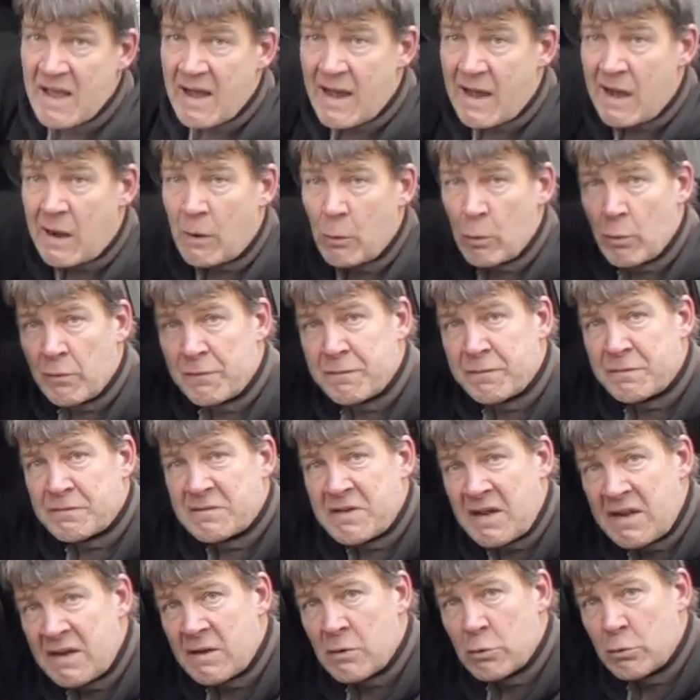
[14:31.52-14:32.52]
auf
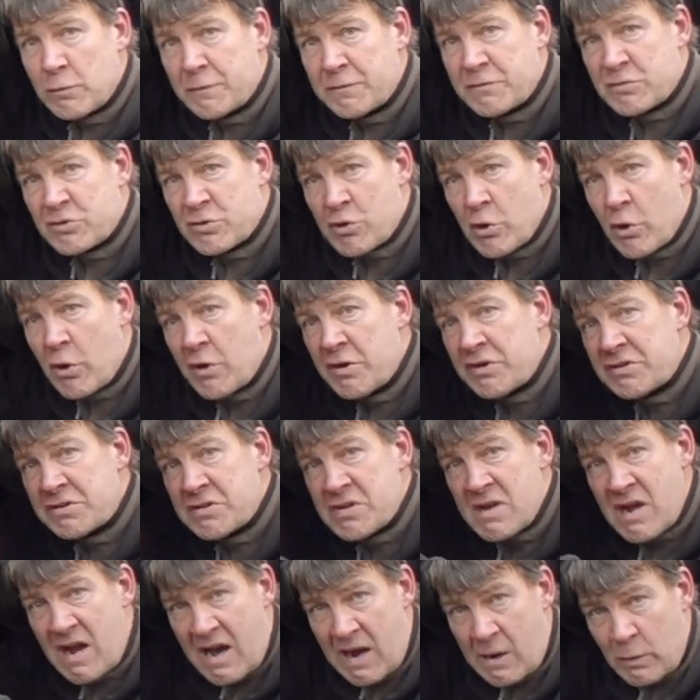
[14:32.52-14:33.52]
den
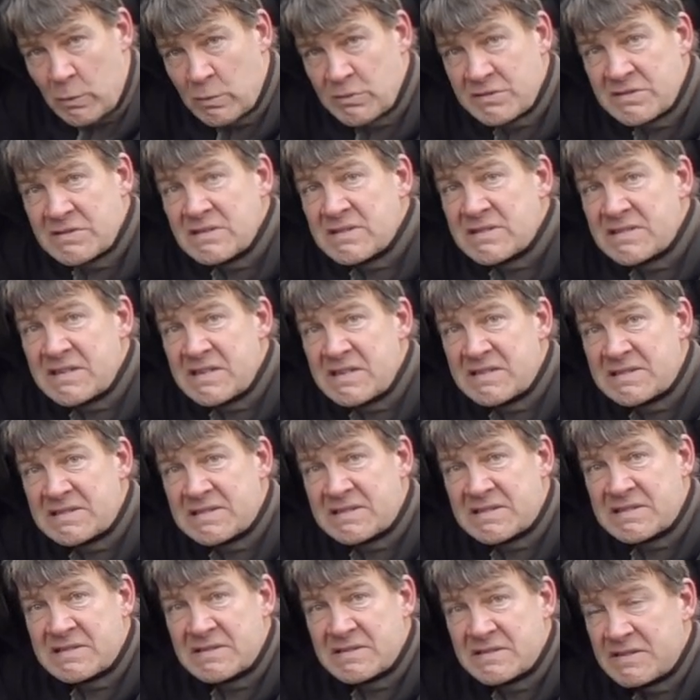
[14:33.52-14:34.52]
Luftschläuchen außen
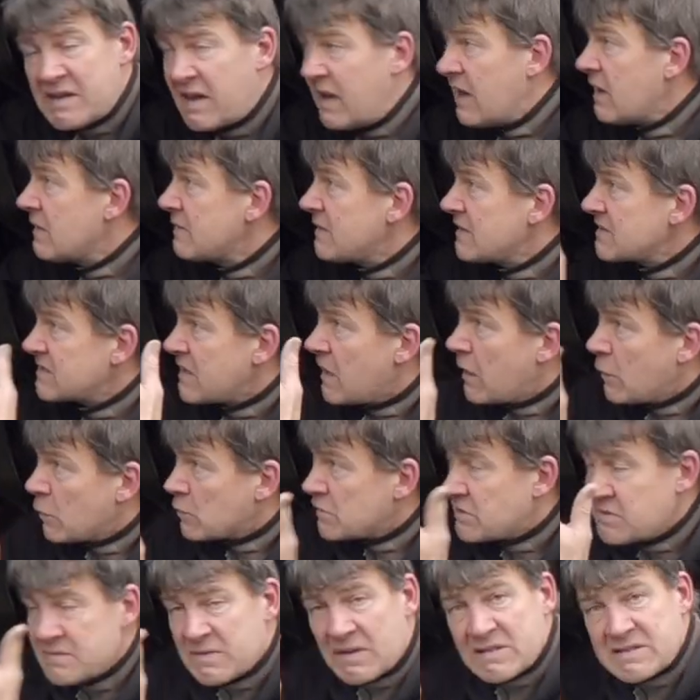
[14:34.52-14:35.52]
sitzt, ja, was
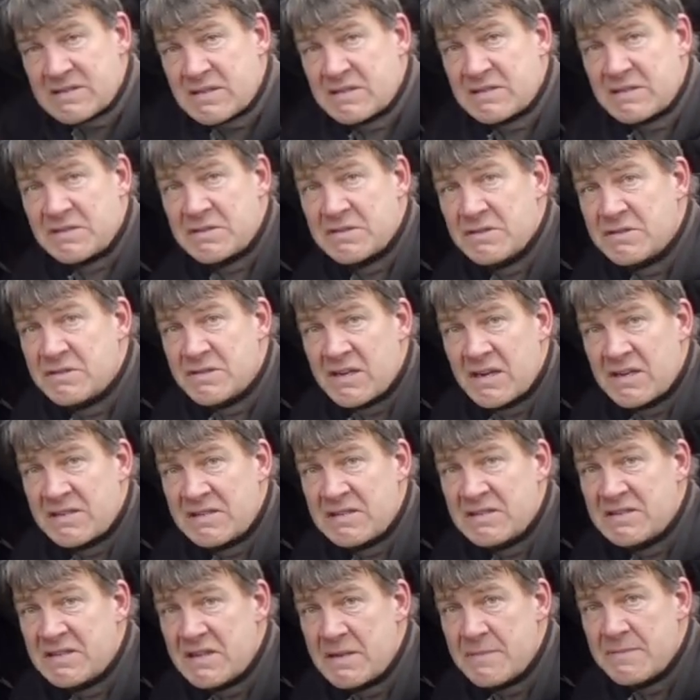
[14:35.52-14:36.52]
auch die Wasserdichtigkeit
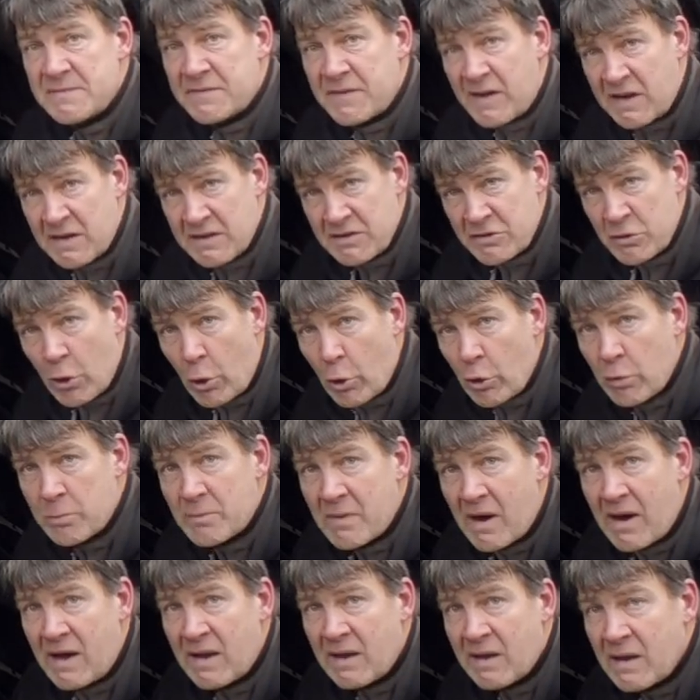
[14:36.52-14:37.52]
in dem Fall
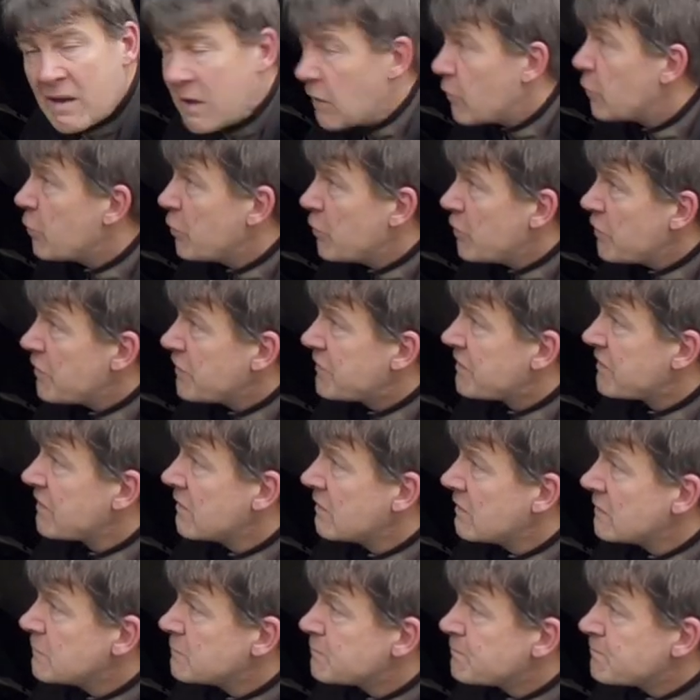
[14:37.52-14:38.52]
nochmal erhöht,
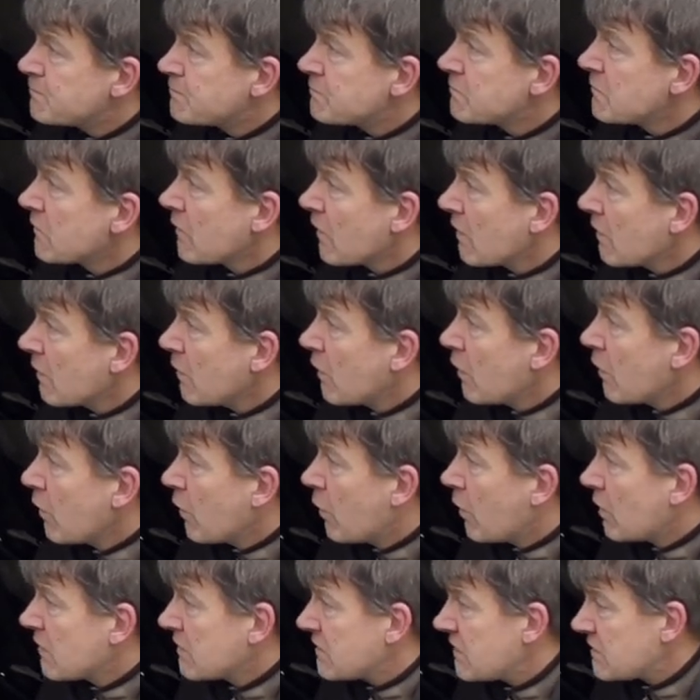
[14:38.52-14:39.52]

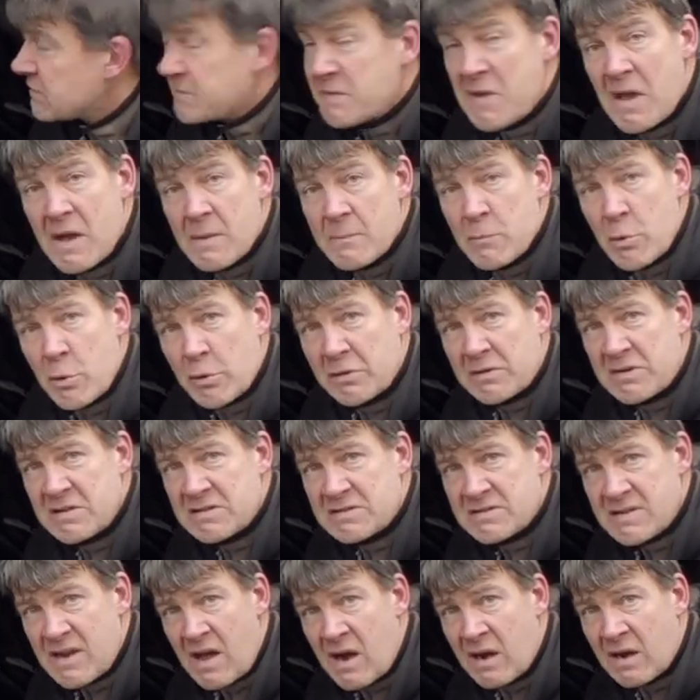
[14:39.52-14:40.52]
dass wir
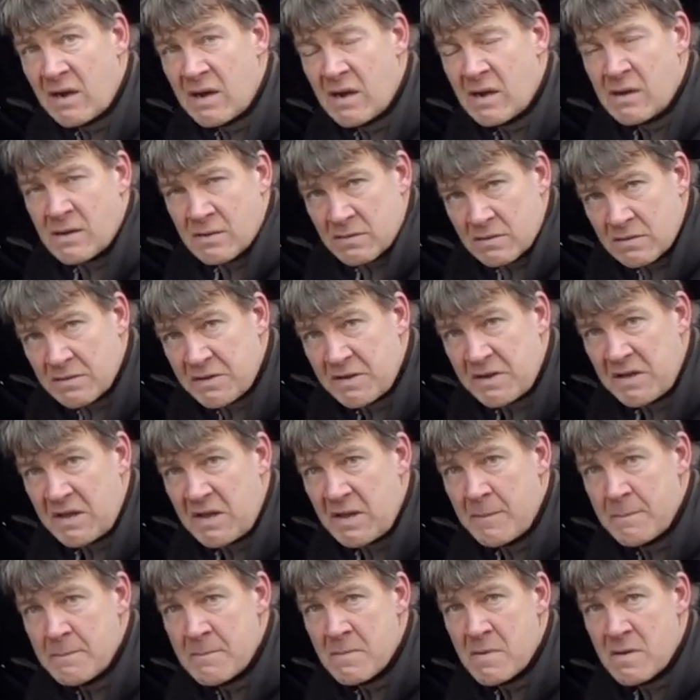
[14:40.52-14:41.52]
möglichst lange
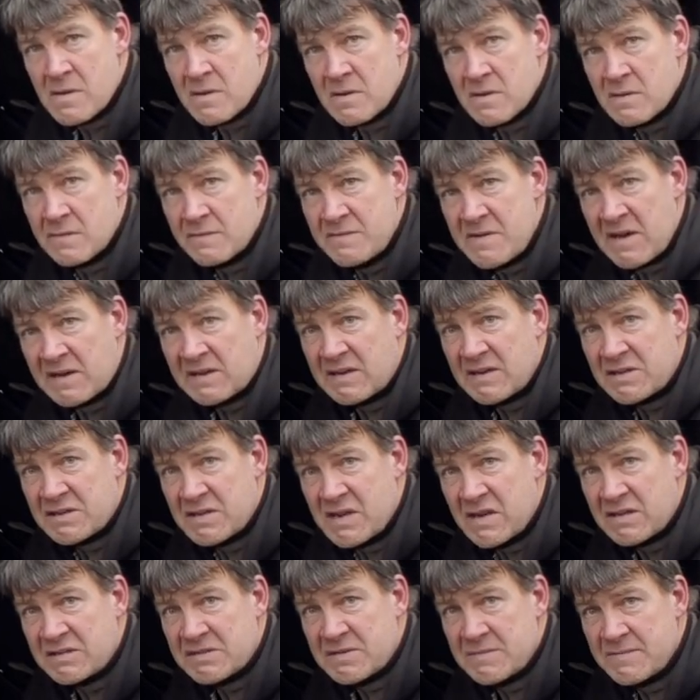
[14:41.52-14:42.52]
im wirklich
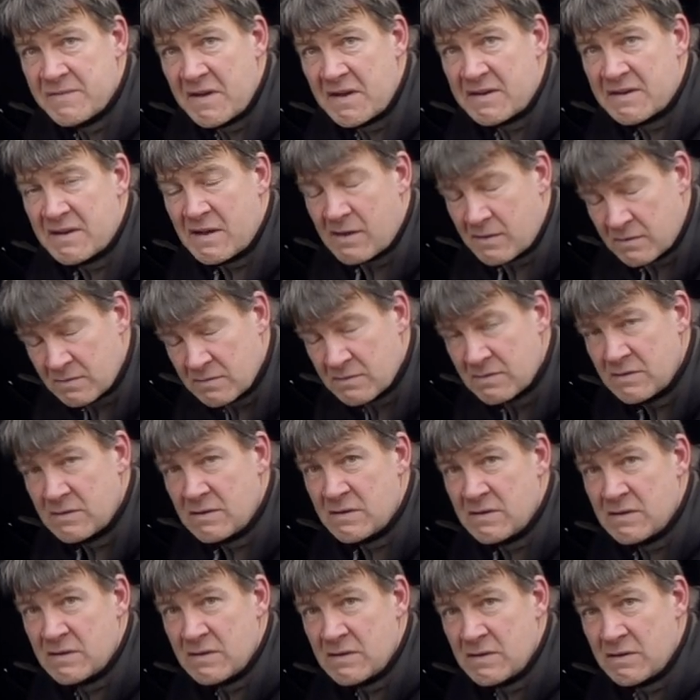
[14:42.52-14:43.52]
schlechtem Wetter
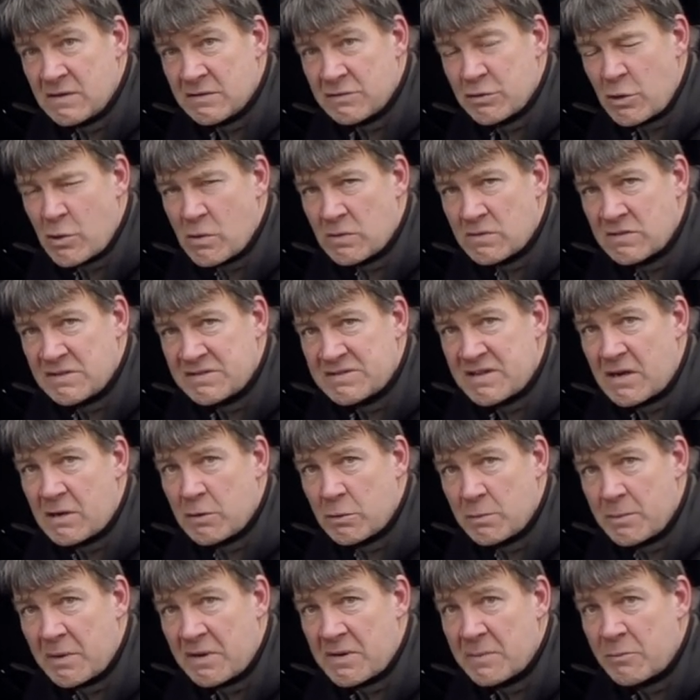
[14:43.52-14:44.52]
ein trockenes Dach
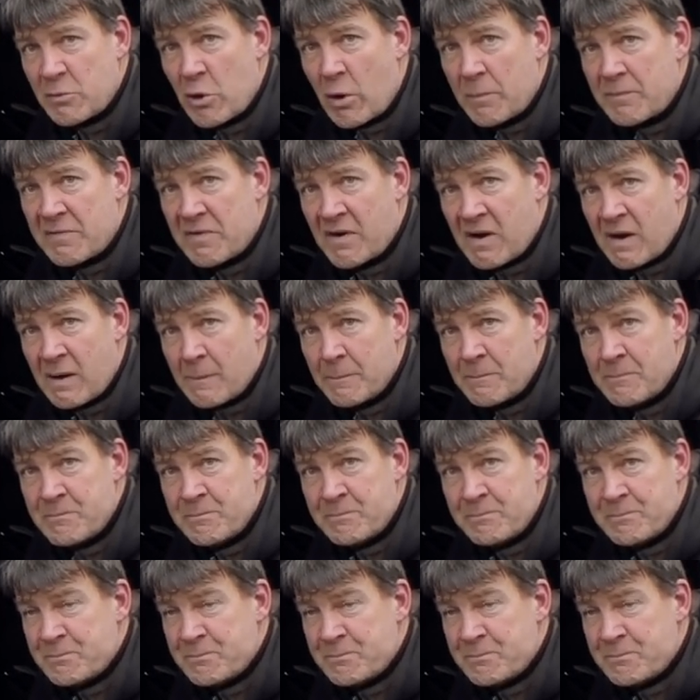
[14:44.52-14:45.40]
über dem Kopf haben.